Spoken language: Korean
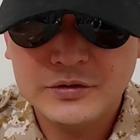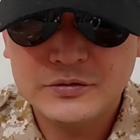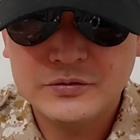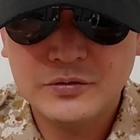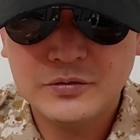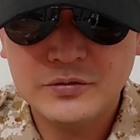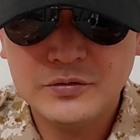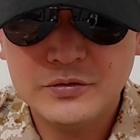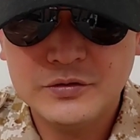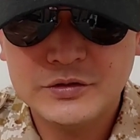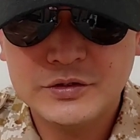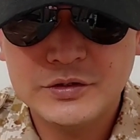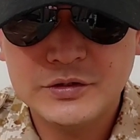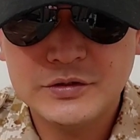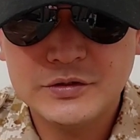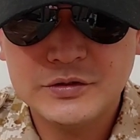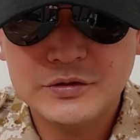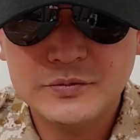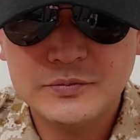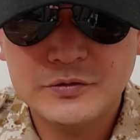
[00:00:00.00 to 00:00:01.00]
소령
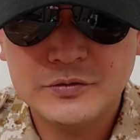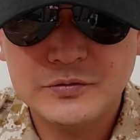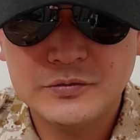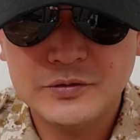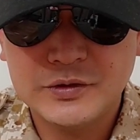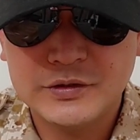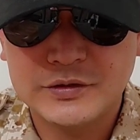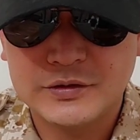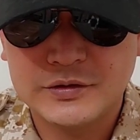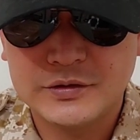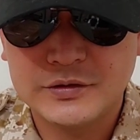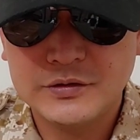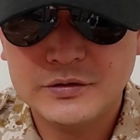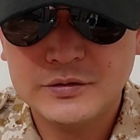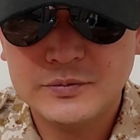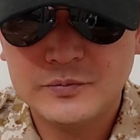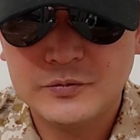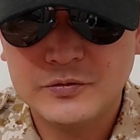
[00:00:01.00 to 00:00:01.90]
진급을 위해서